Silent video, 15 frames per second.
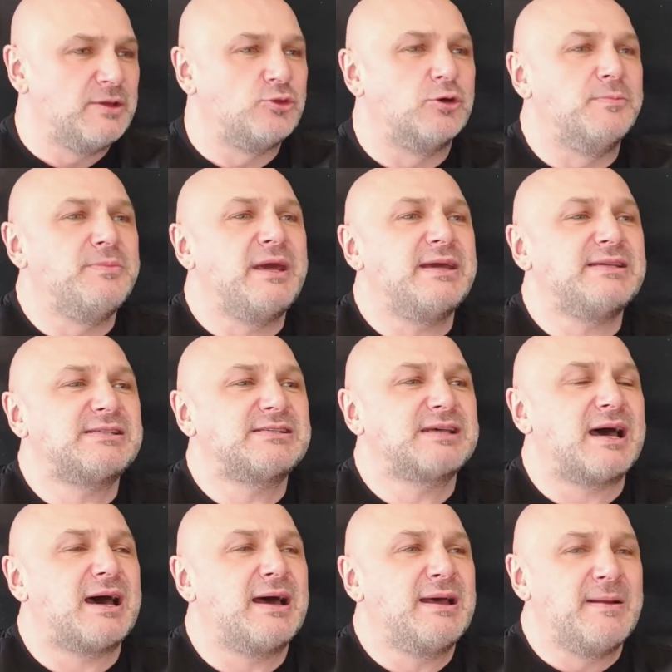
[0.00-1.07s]
do
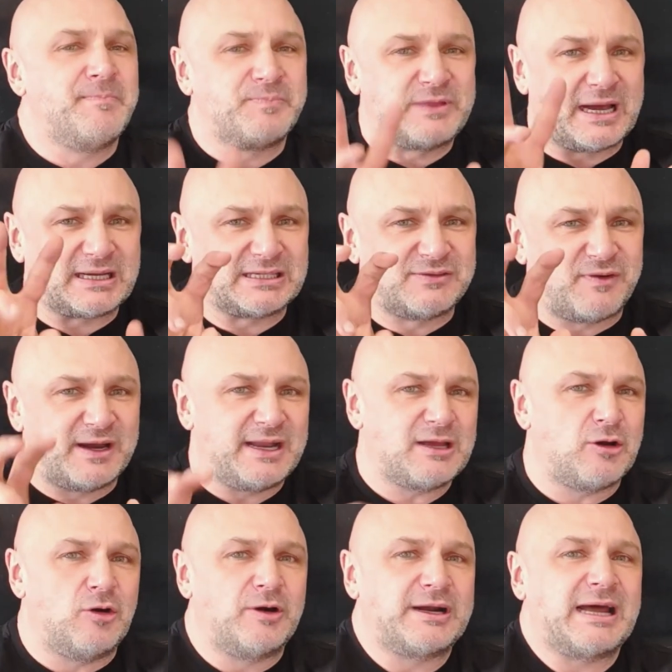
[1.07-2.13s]
miejsca tak
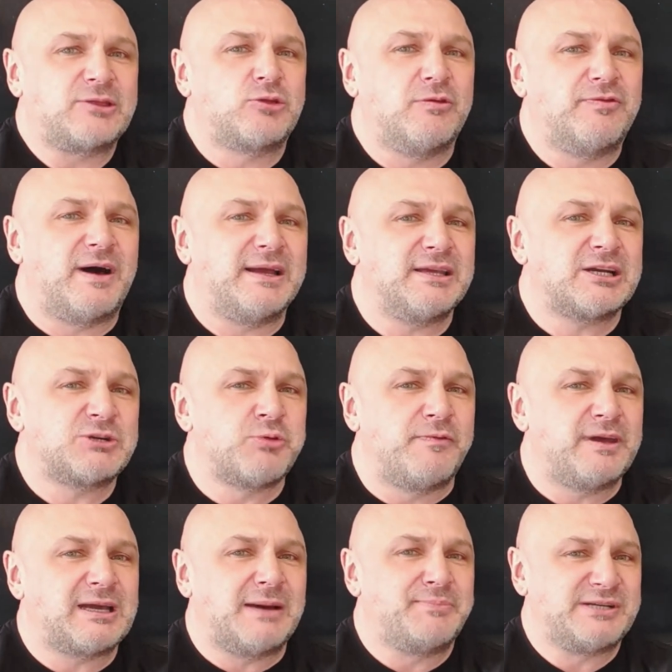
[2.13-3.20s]
zwanego ratowania
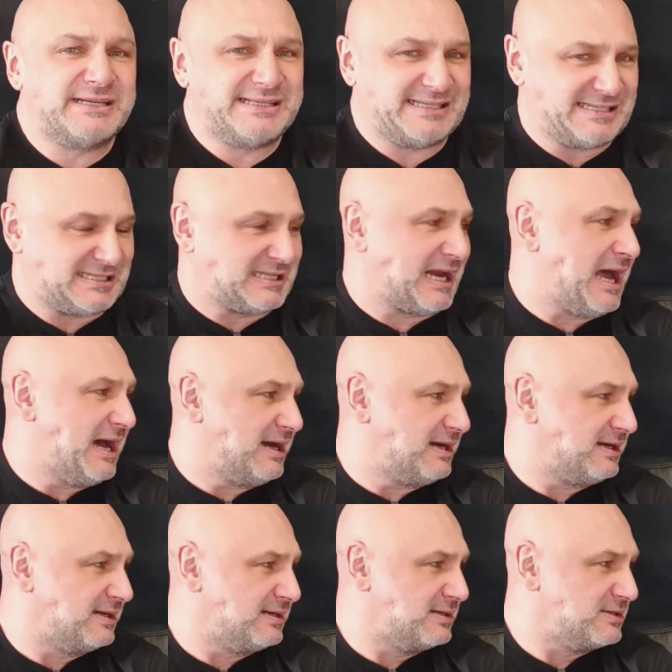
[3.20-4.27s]
człowieka przez
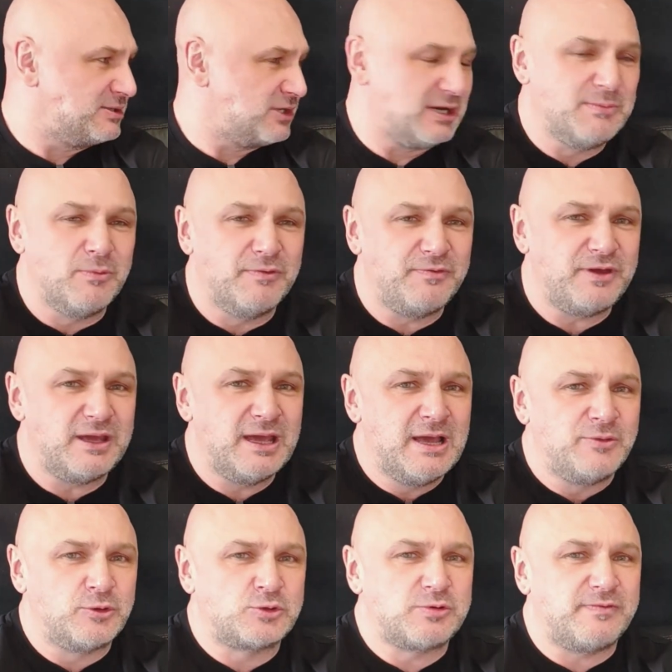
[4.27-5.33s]
strach. Tak. Czyli mówi
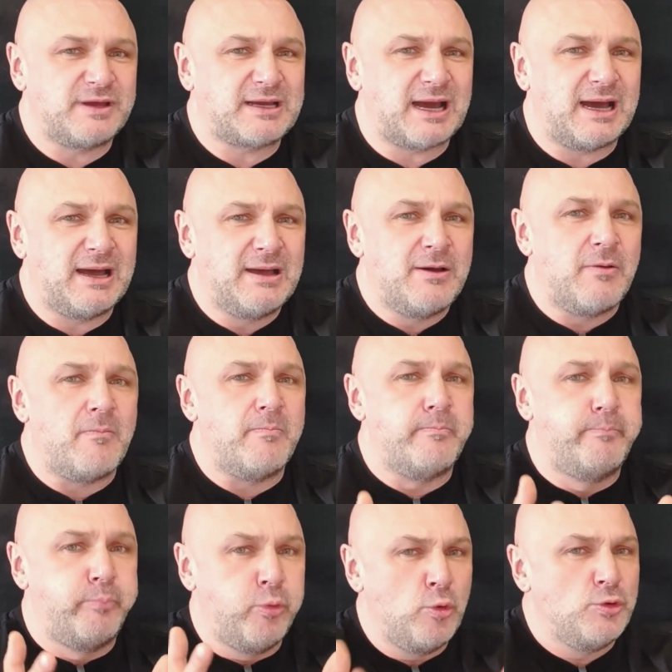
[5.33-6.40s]
do człowieka,
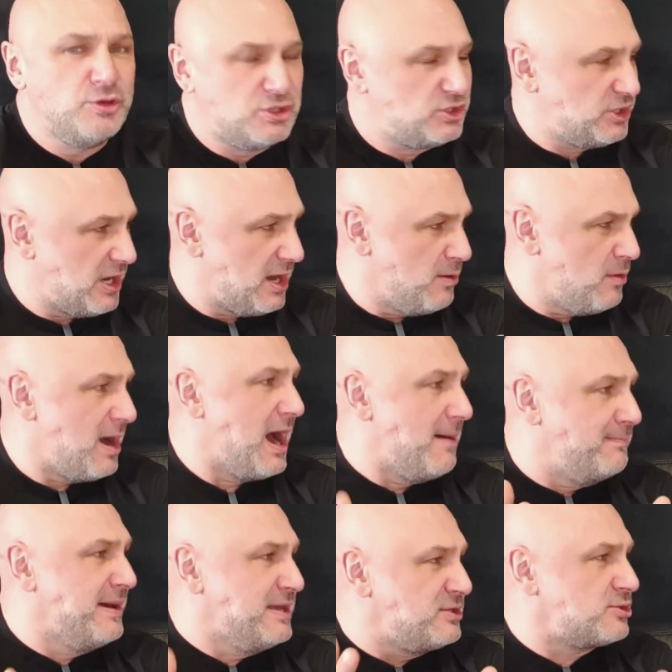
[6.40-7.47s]
bój się, a
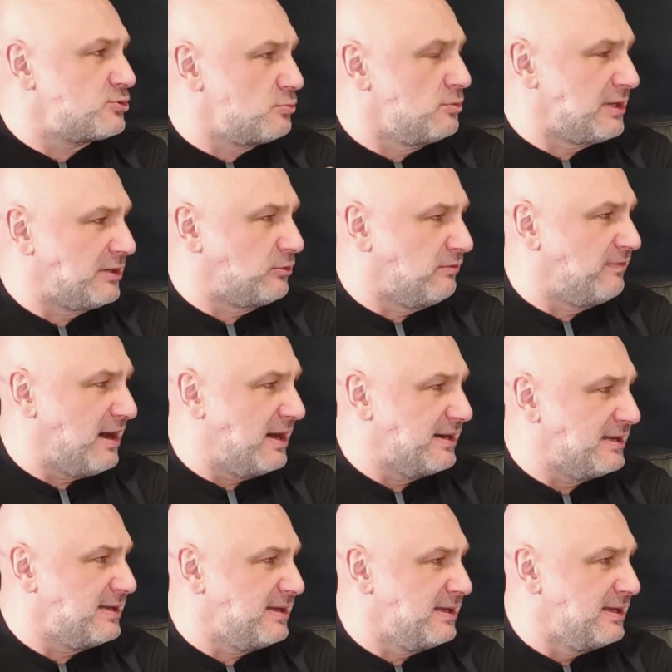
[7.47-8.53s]
będziesz
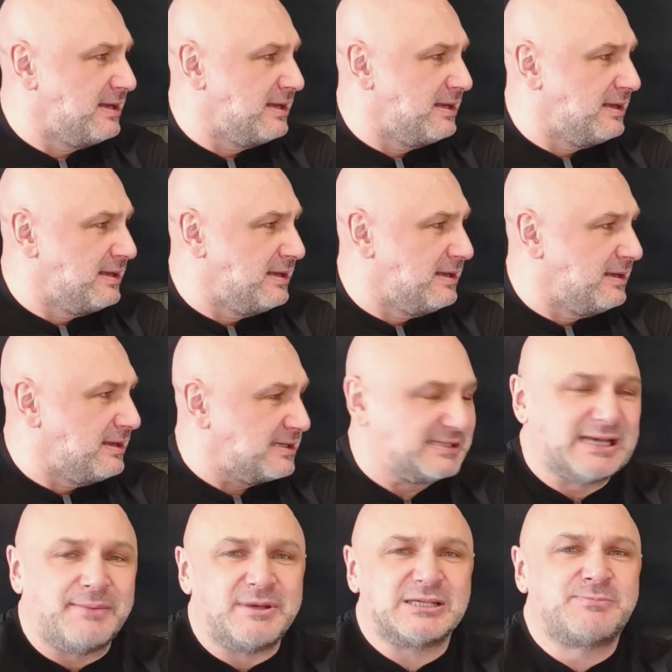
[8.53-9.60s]
uratowany,
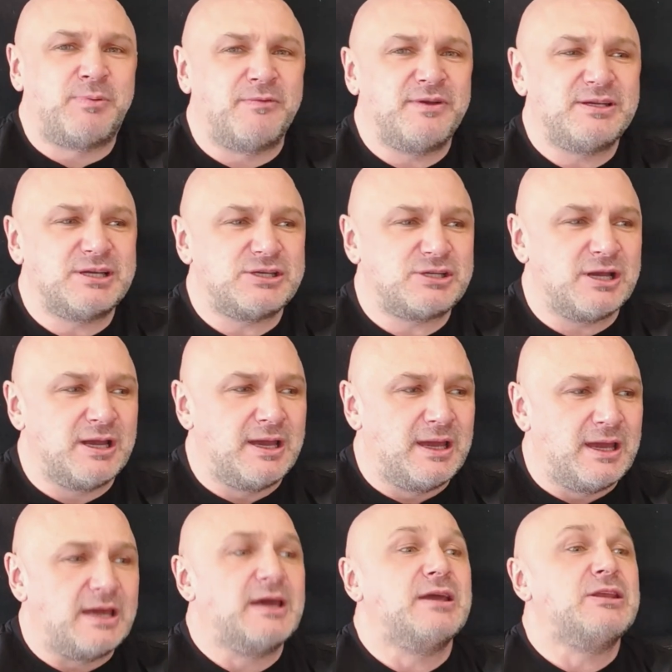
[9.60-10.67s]
zamiast powiedzieć,
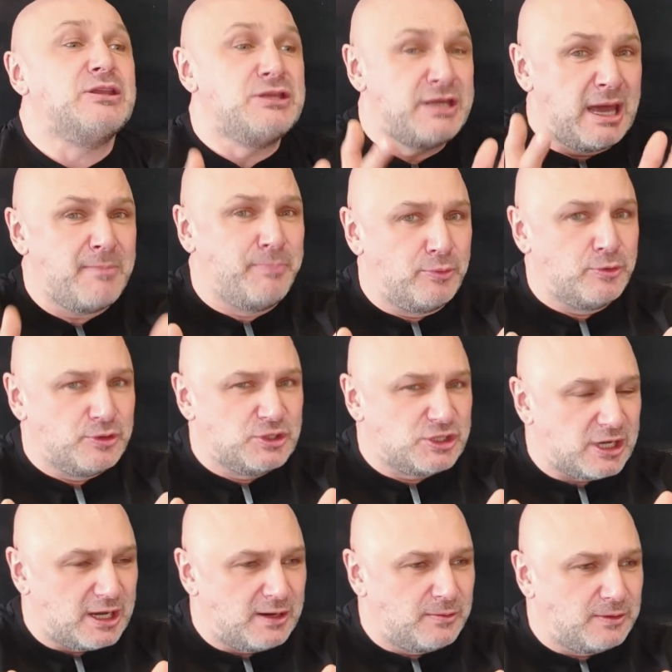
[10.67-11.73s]
nie bój
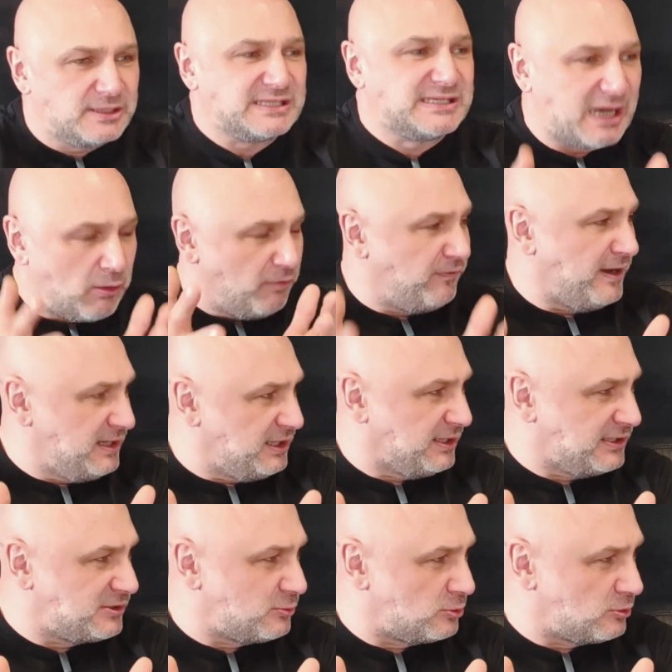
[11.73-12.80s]
się, zaufaj
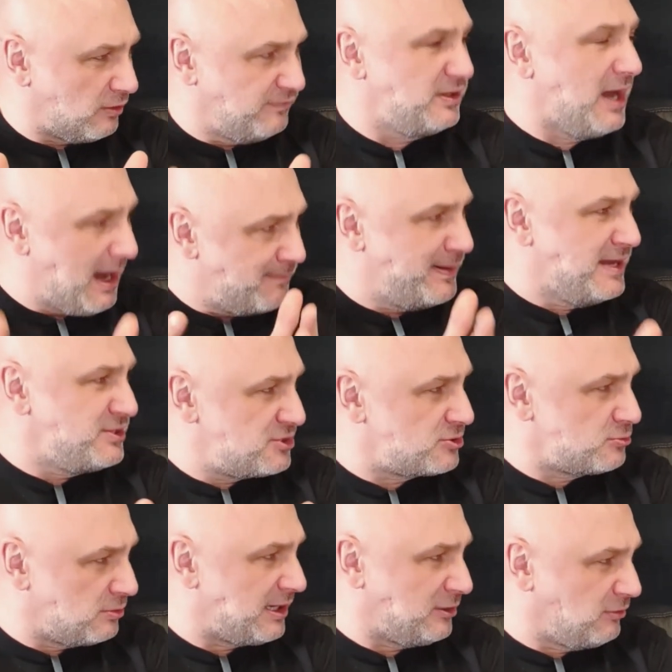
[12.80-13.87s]
Chrystusowi, a
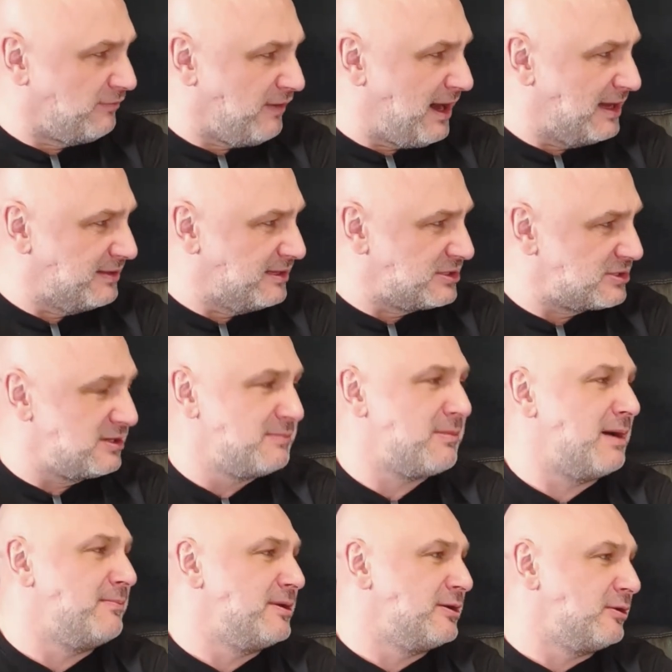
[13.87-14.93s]
będziesz uratowany. Czyli
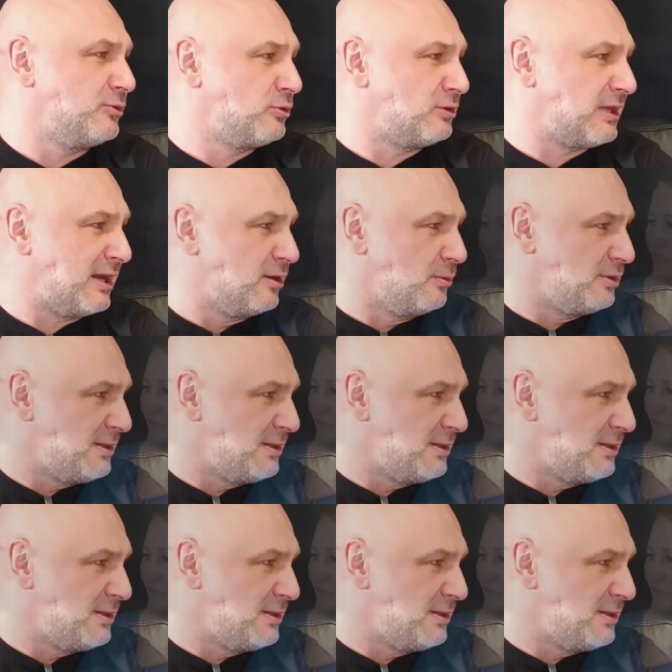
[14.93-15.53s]
mamy no, totalną